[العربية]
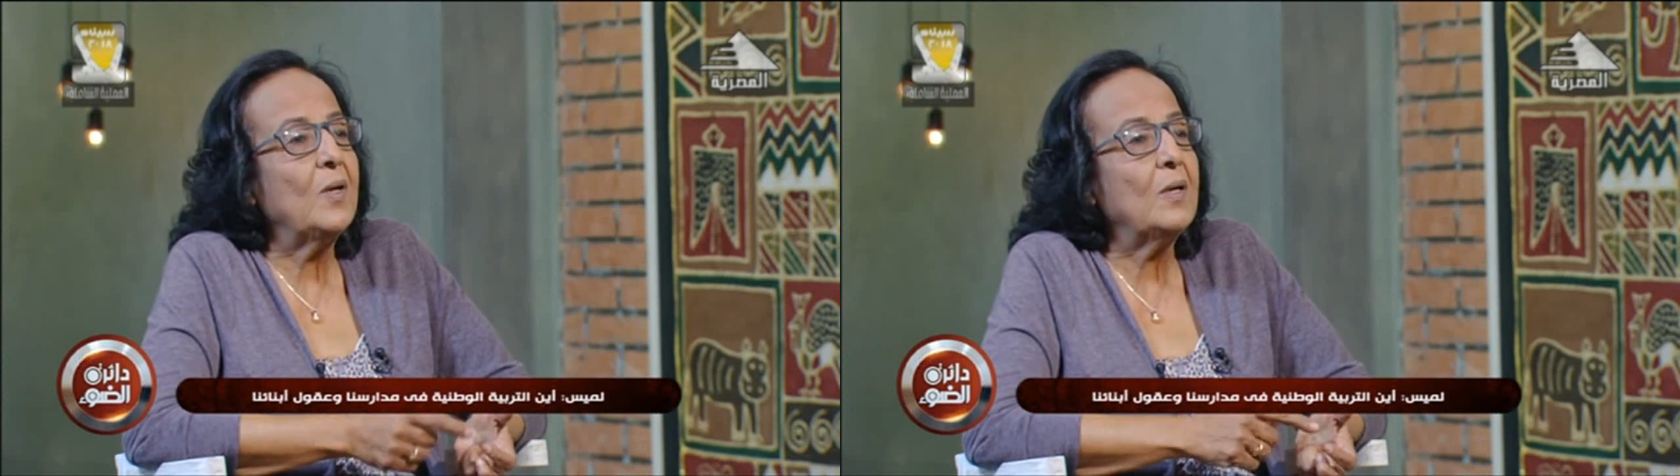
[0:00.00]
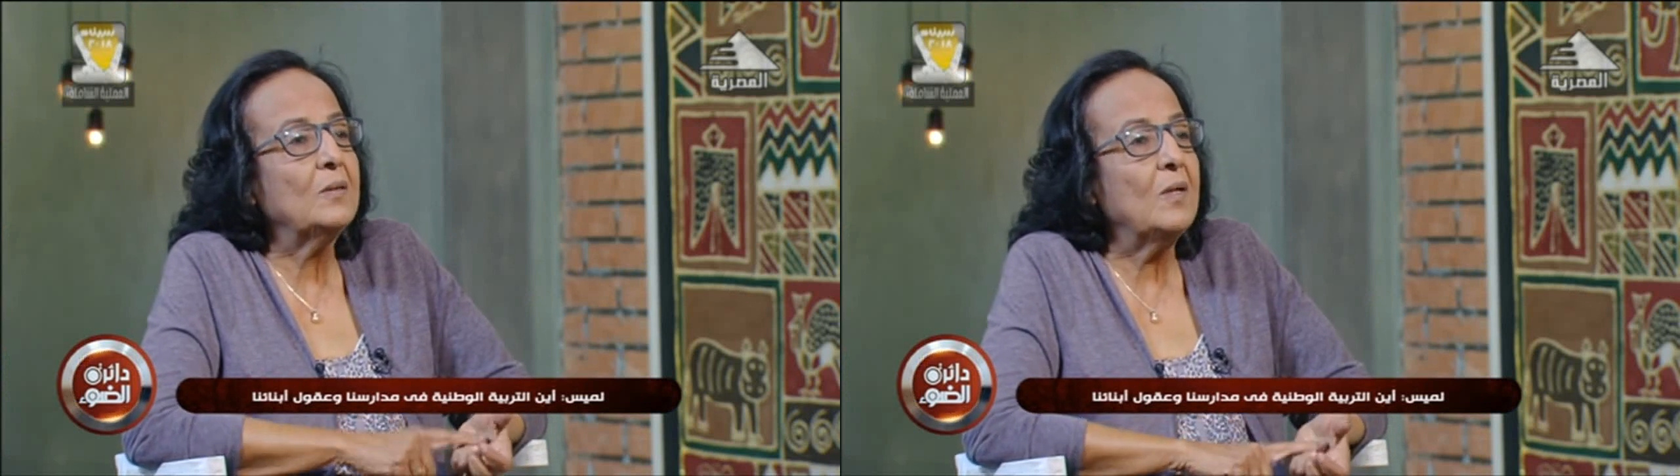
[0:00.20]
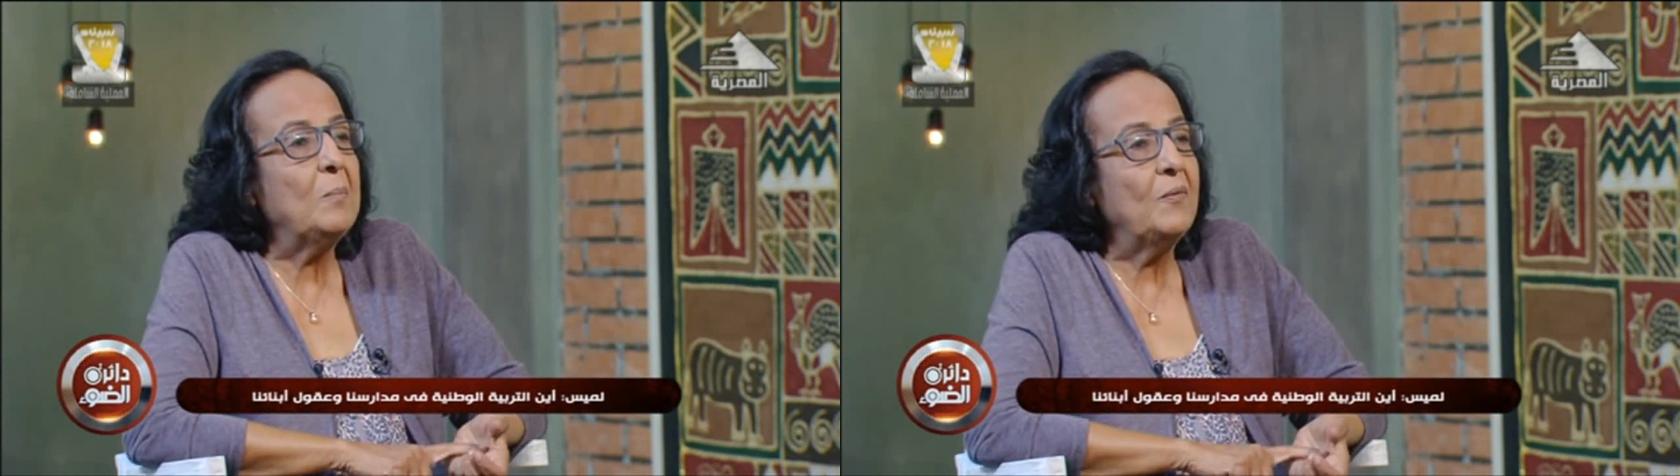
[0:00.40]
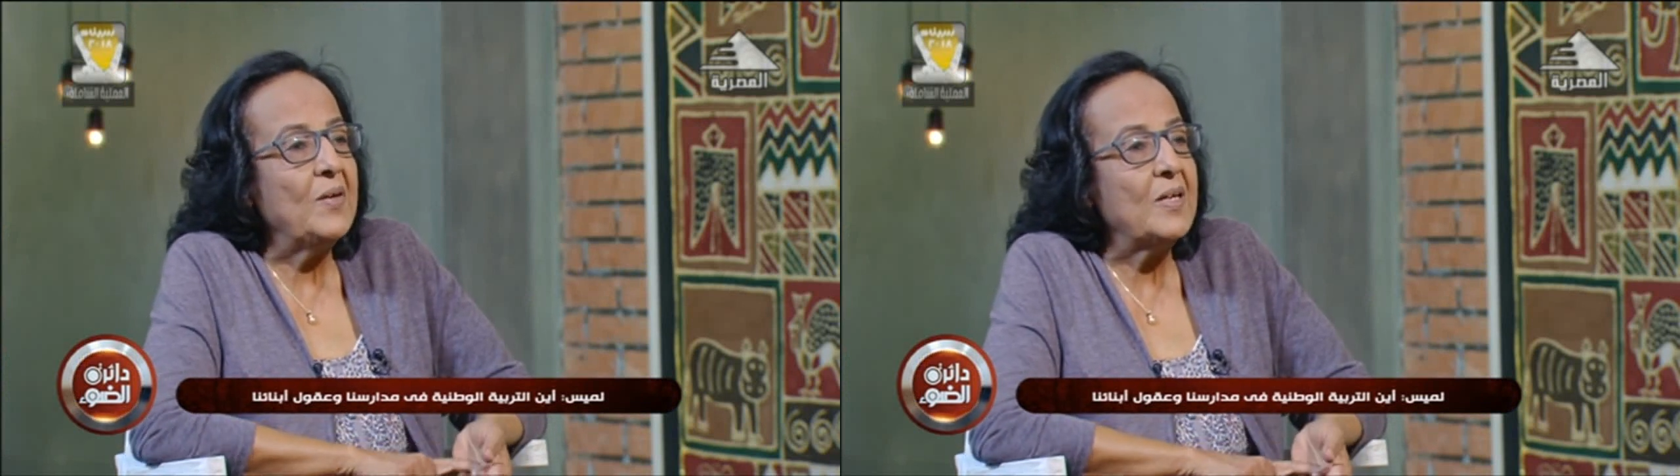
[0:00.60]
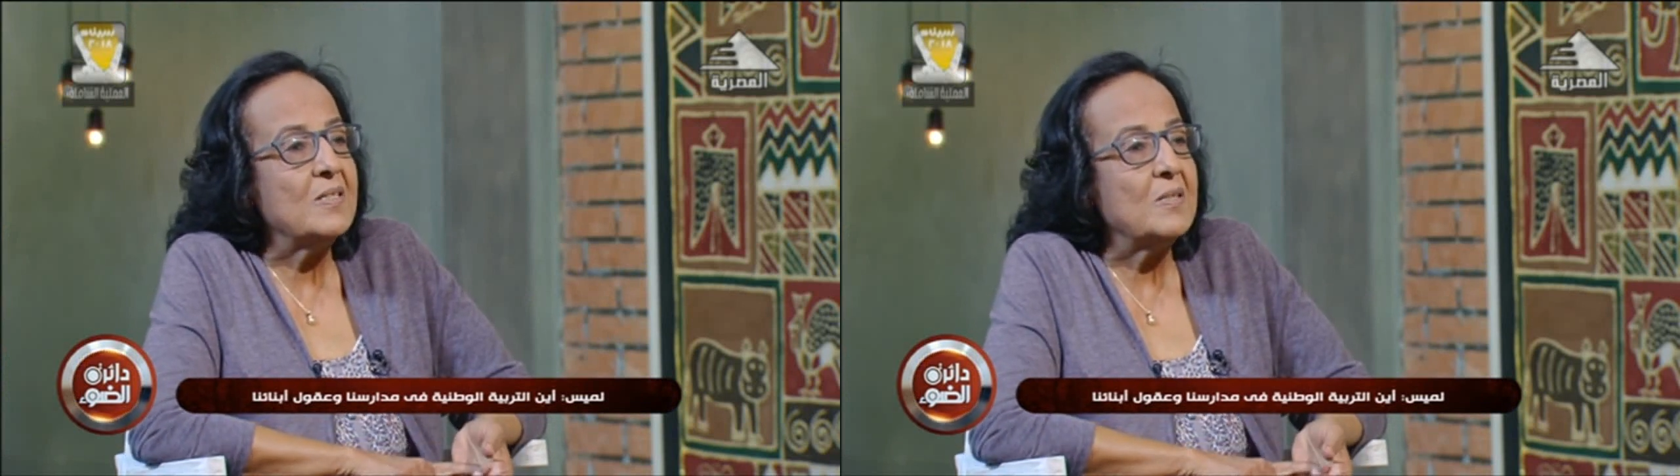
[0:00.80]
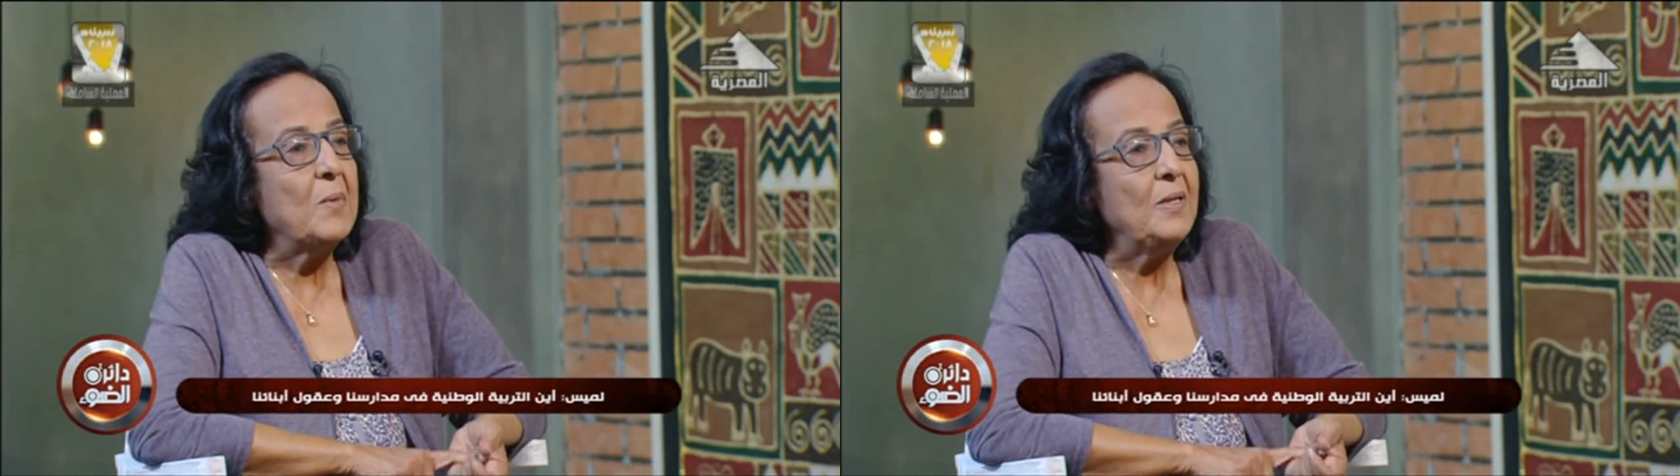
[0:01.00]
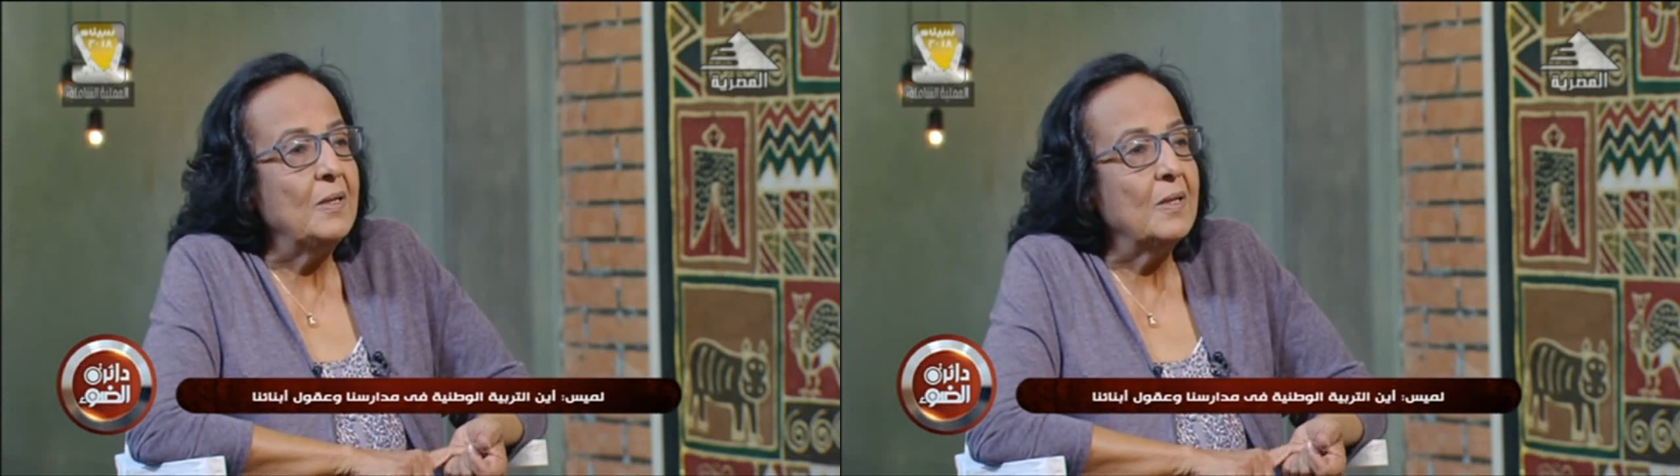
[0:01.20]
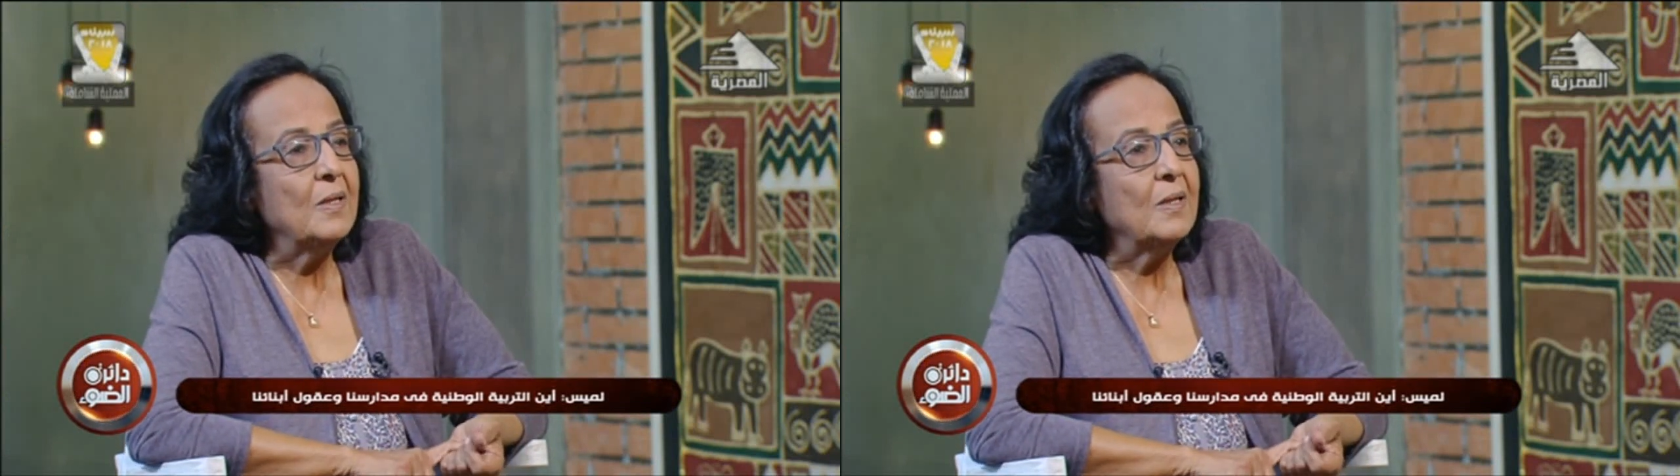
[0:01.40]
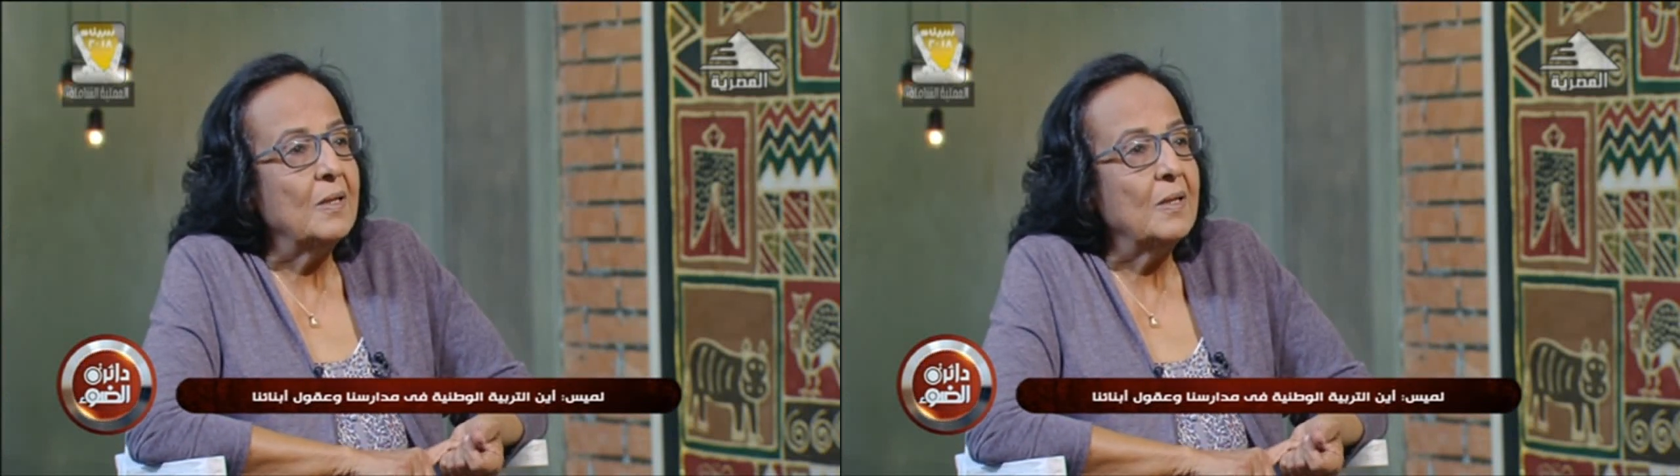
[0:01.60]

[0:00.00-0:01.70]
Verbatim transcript: الخطابه فاكر زمان هي